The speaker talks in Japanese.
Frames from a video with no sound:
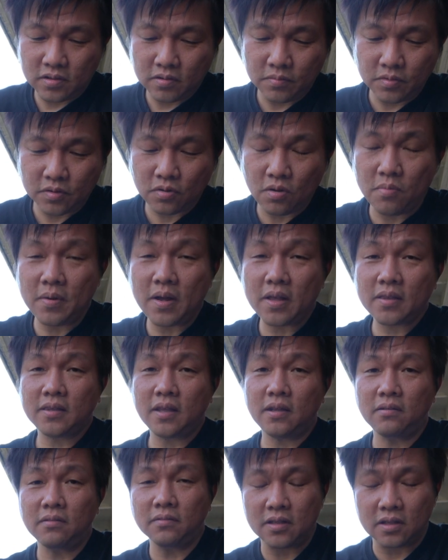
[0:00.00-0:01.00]
もう止まっ
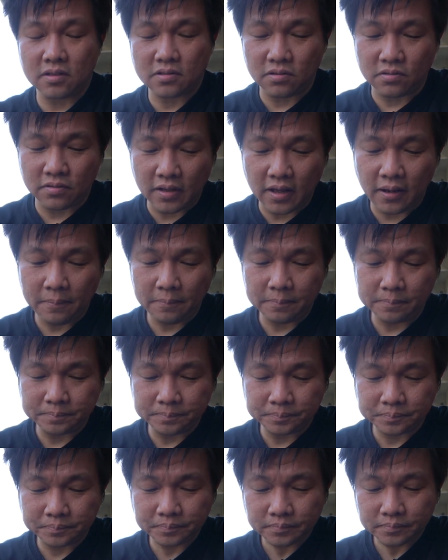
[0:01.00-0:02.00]
てるんですよね
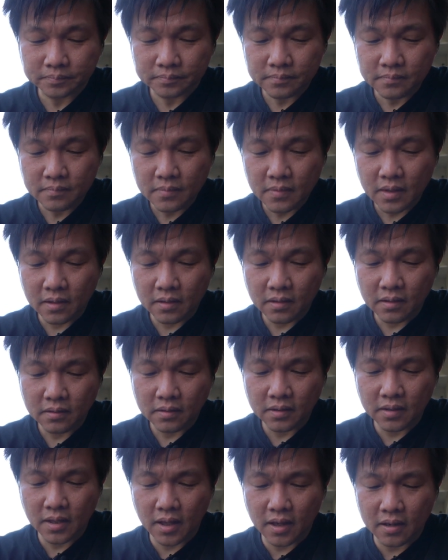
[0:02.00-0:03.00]

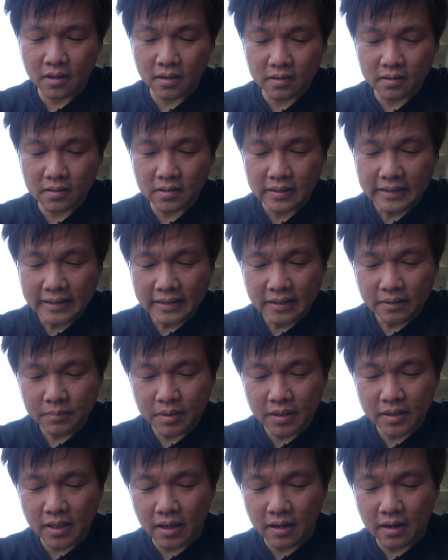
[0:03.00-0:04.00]
で
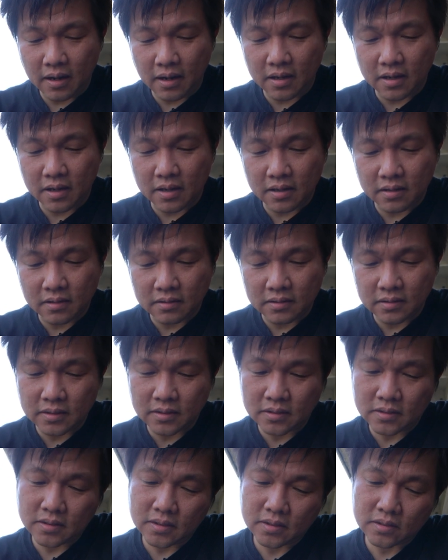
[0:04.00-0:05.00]
見たら、
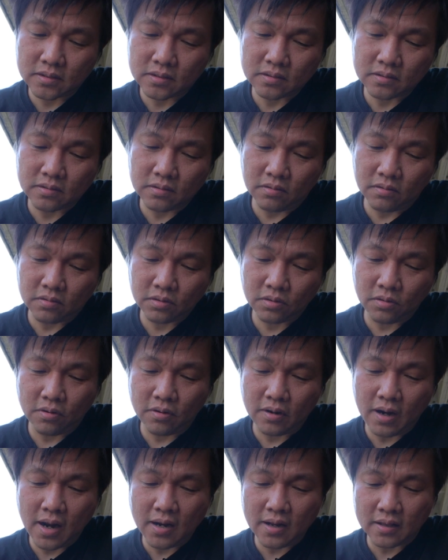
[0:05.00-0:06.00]
えー、っと
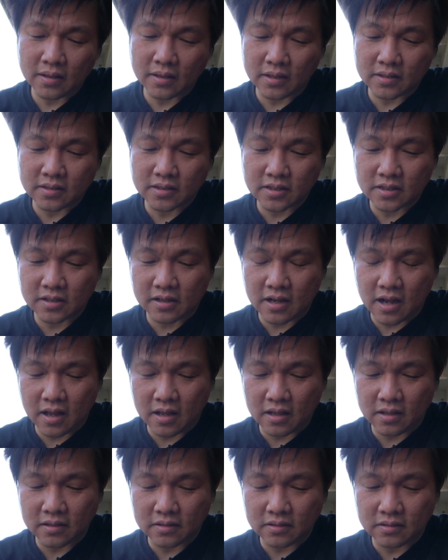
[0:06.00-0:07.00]
取られた時
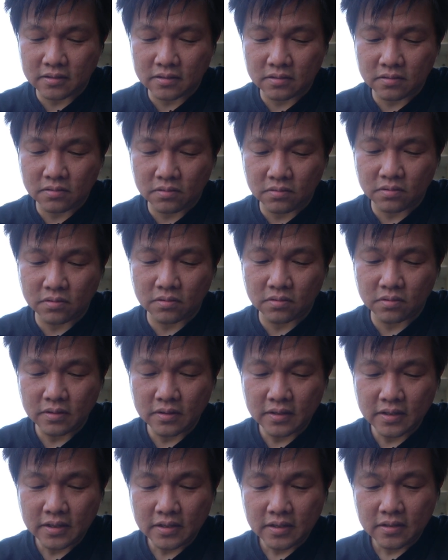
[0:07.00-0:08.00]
間の
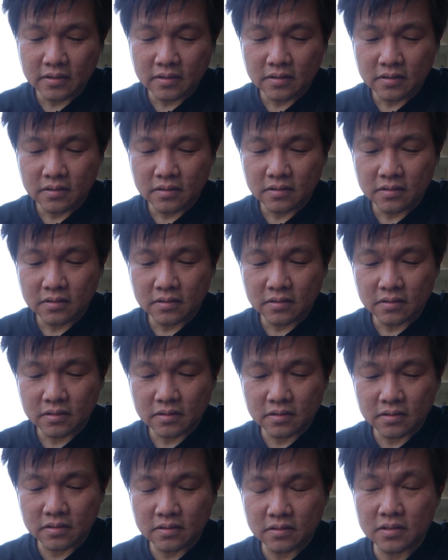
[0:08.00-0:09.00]

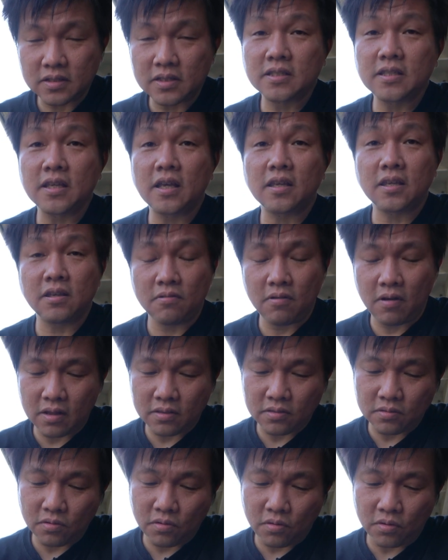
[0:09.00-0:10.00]
軌跡
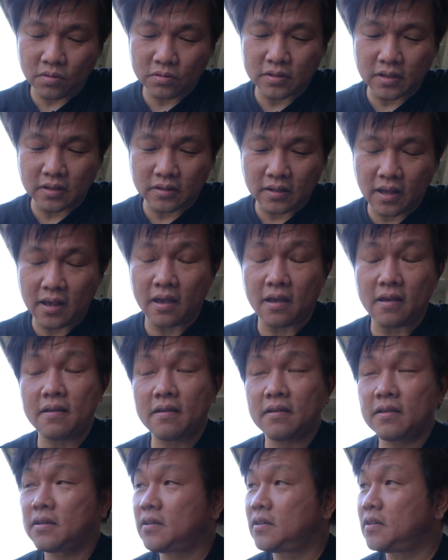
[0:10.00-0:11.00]
は残ってて
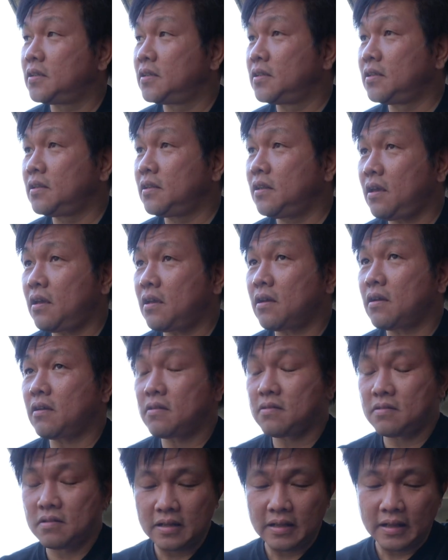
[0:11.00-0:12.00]
で
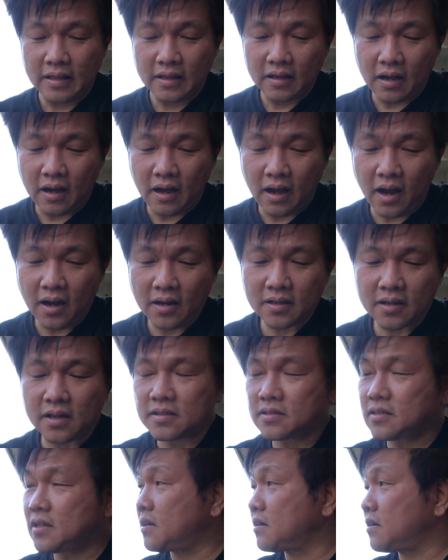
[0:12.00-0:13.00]
有
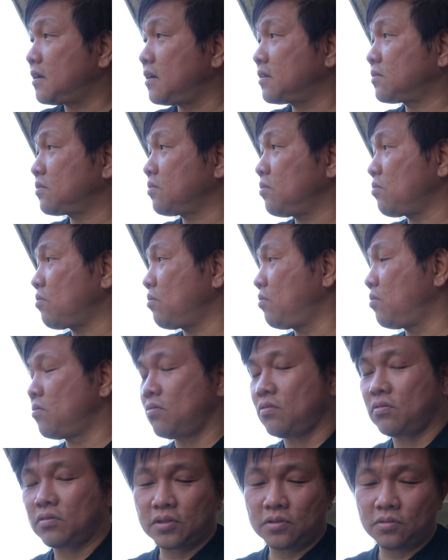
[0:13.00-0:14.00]
香さんがど
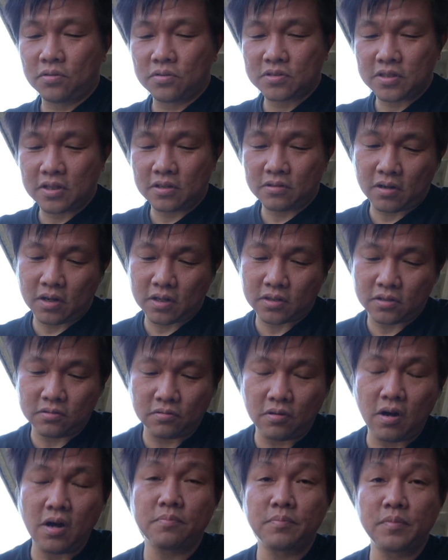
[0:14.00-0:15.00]
こを移動してるかっていう
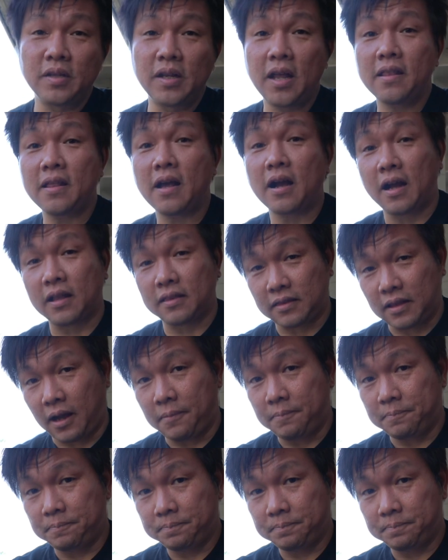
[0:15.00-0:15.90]
のは見れなかった